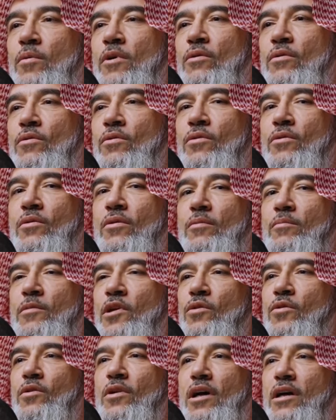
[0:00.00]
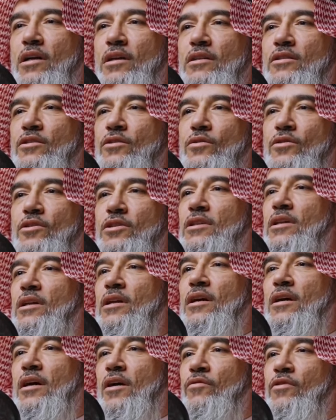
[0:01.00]
برضو بيكون حريص انه يرسل
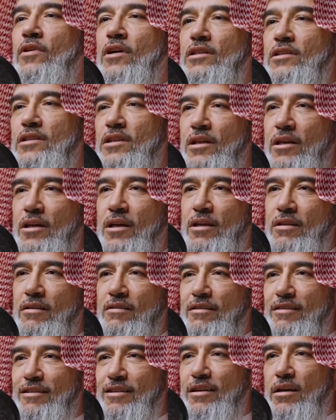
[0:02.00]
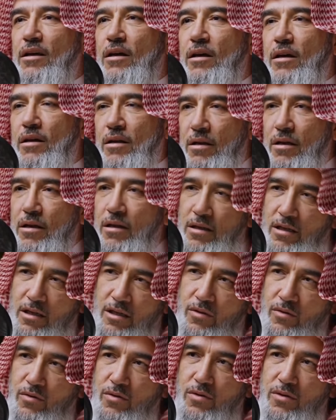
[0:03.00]
لك افضل الشركات اللي
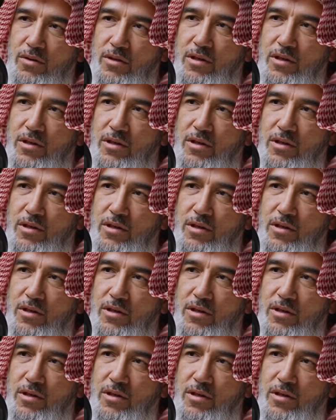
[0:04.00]
عنده